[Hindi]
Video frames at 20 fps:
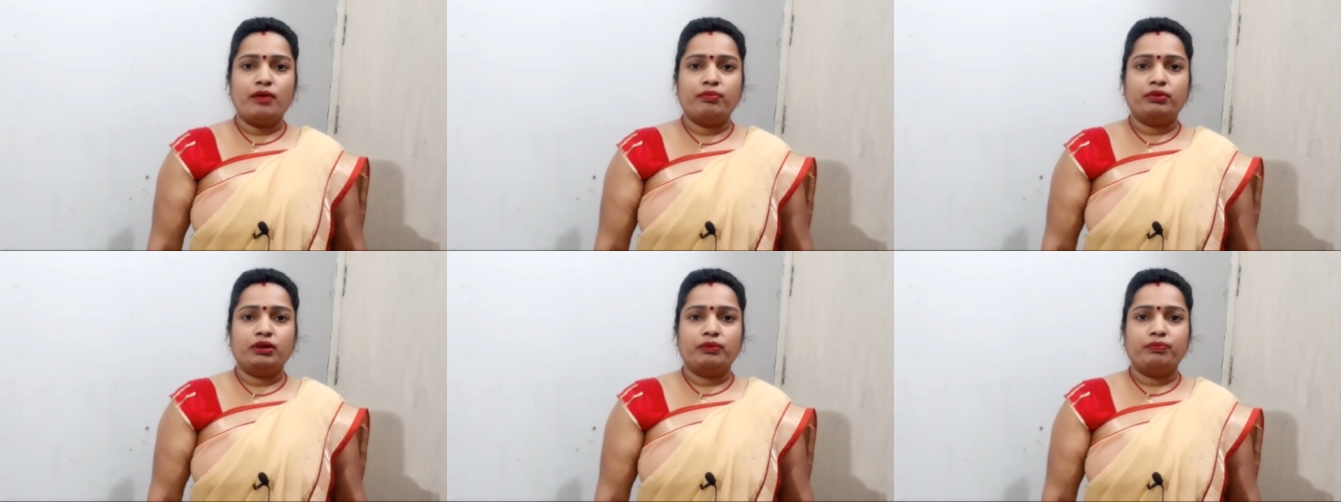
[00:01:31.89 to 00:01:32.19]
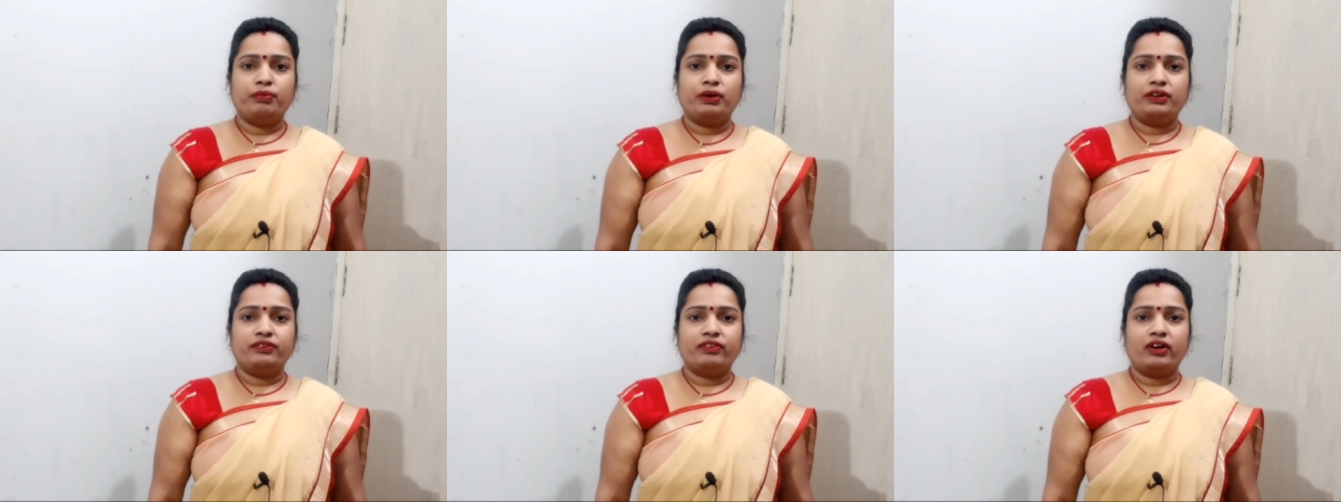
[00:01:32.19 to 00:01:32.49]

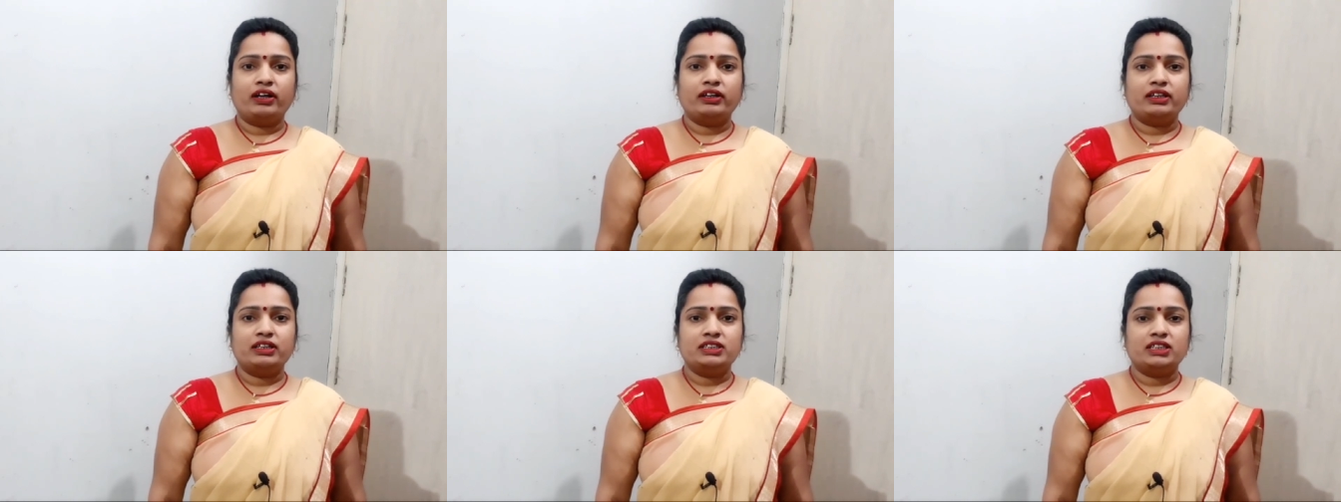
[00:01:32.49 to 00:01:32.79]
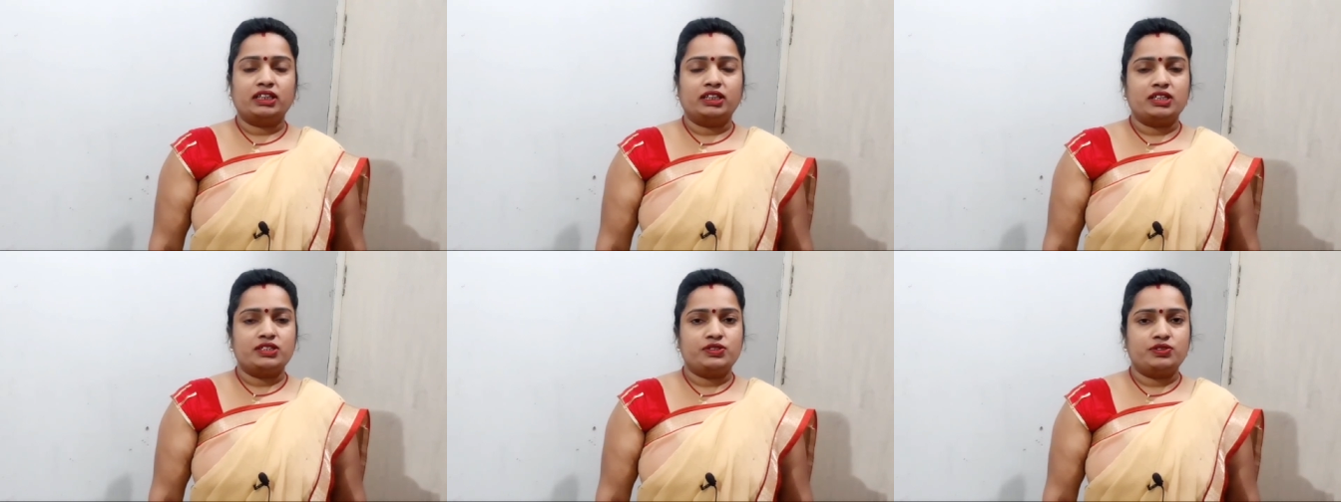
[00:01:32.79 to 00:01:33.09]
आपके परिवार
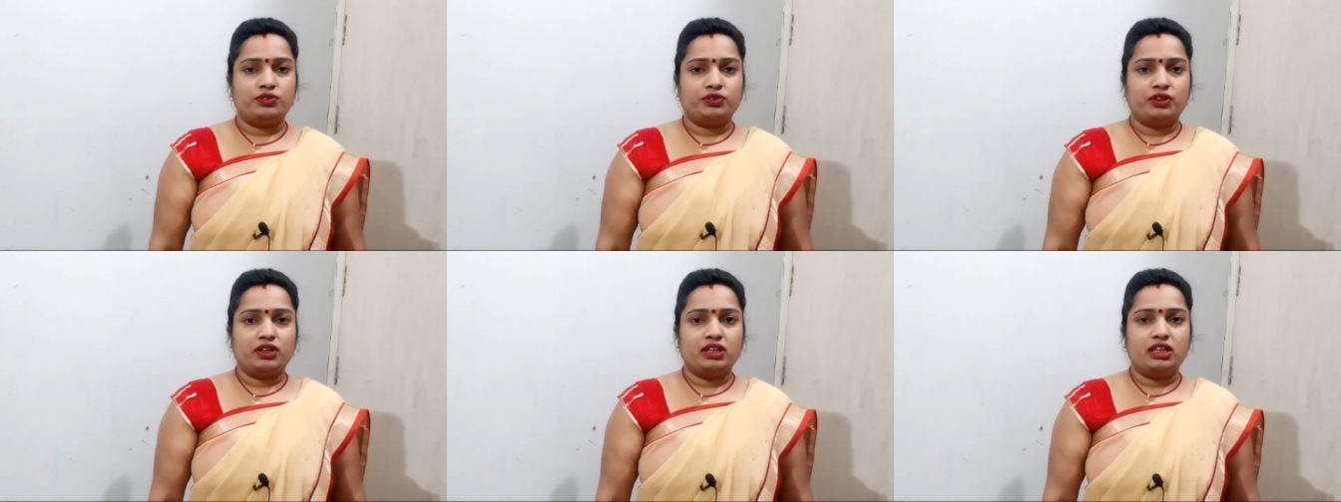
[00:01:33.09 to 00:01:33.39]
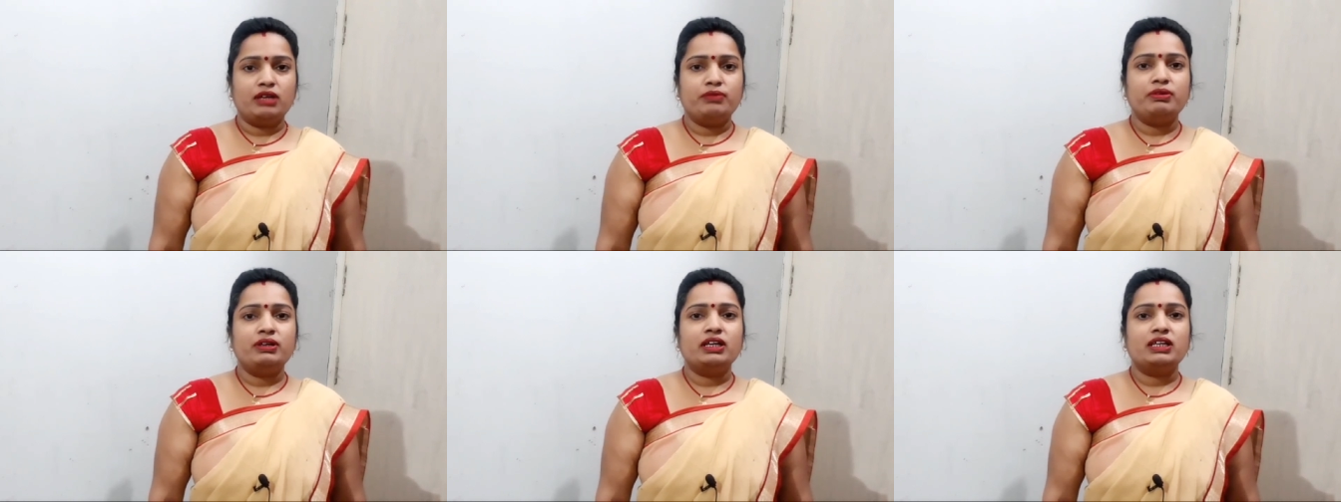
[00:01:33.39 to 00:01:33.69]
के सदस्यों
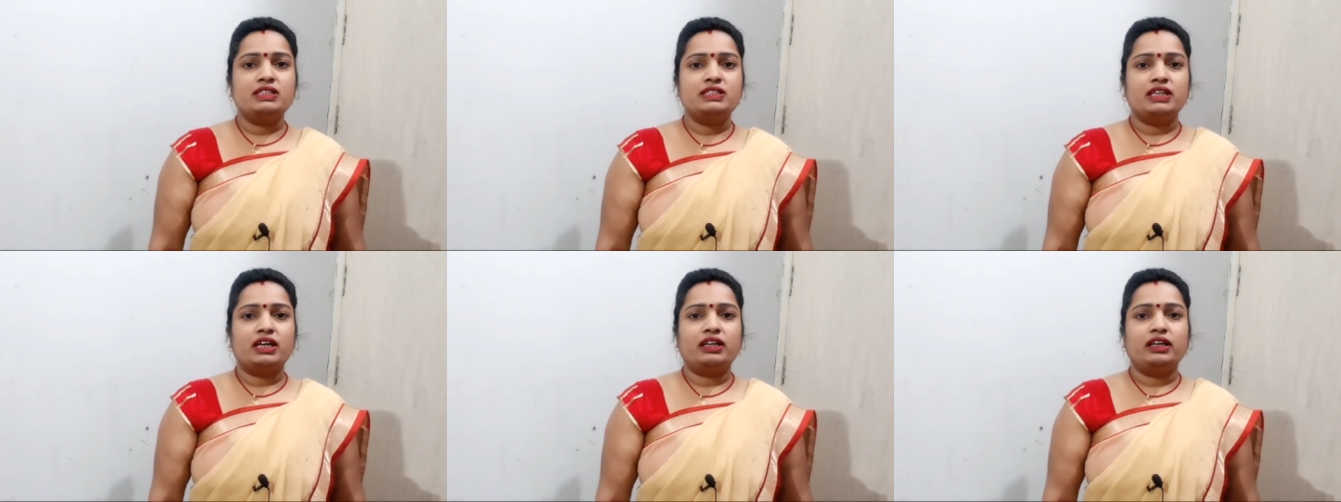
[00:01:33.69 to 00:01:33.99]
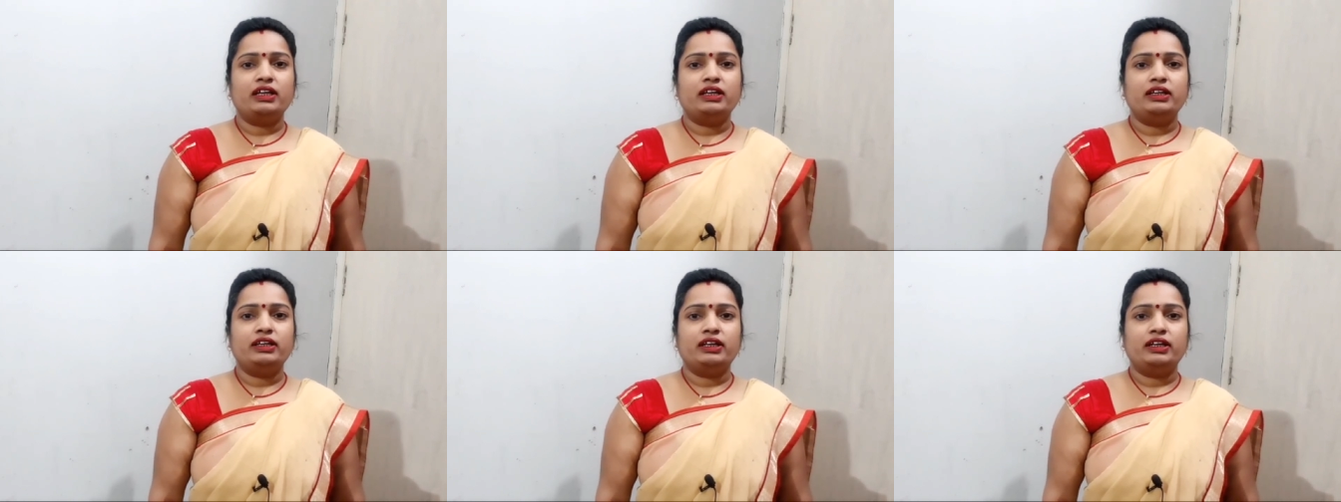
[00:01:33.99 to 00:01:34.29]
के लिए भी
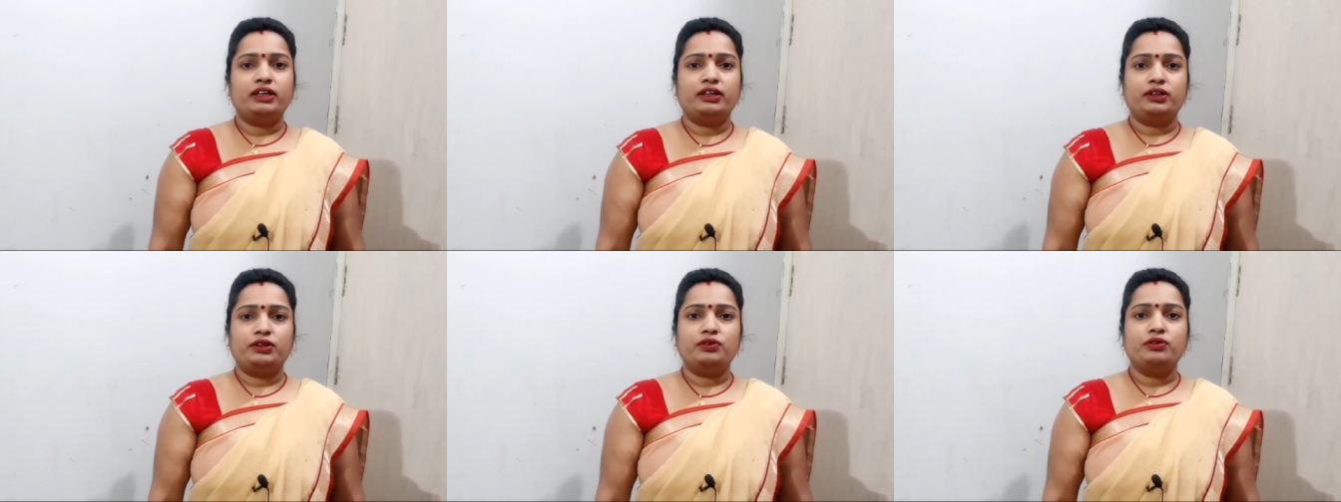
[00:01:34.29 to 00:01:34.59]
अच्छा नहीं है